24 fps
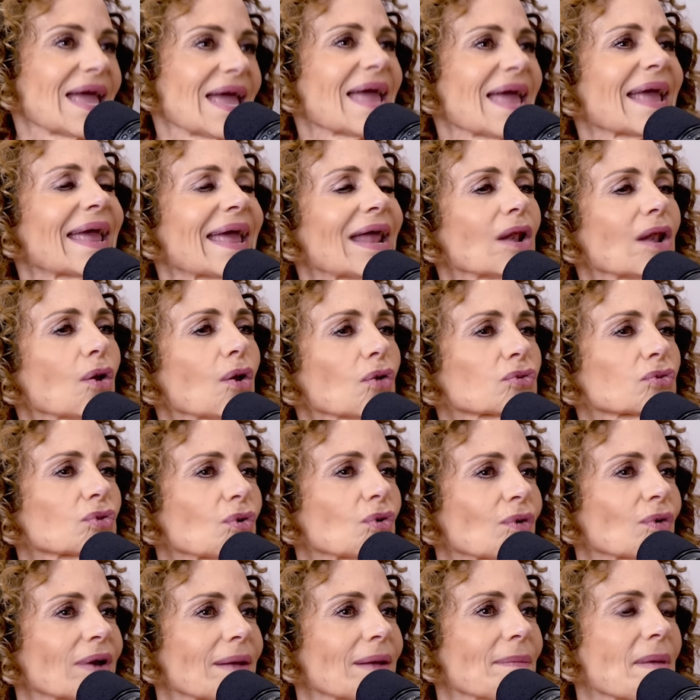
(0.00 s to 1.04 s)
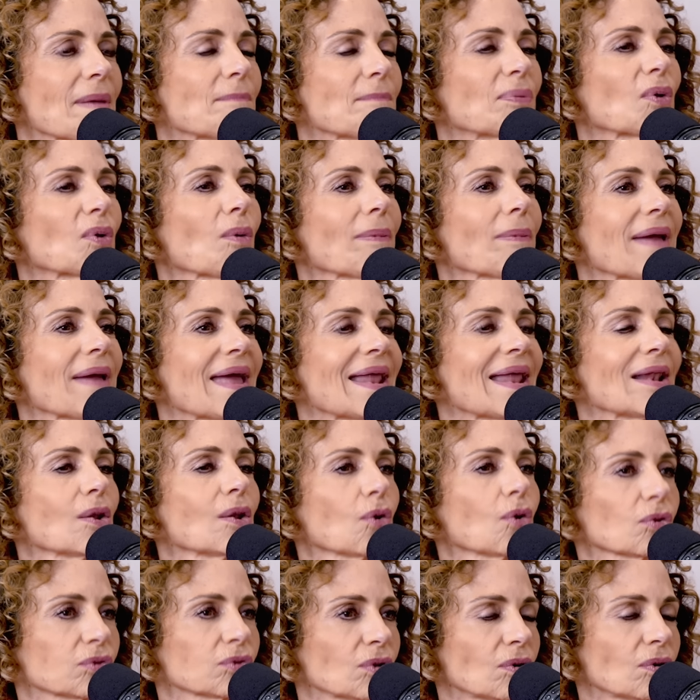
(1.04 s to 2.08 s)
me el otro, que me provee el
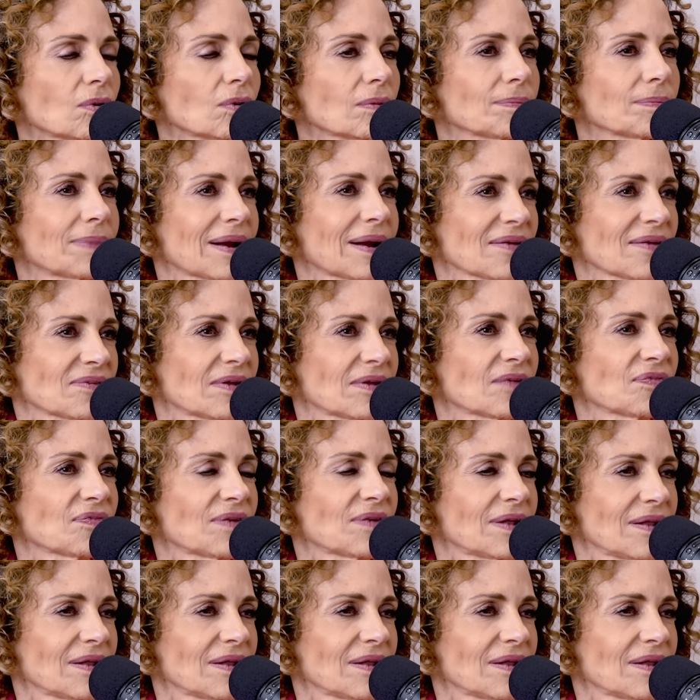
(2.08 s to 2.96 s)
otro para ser amor?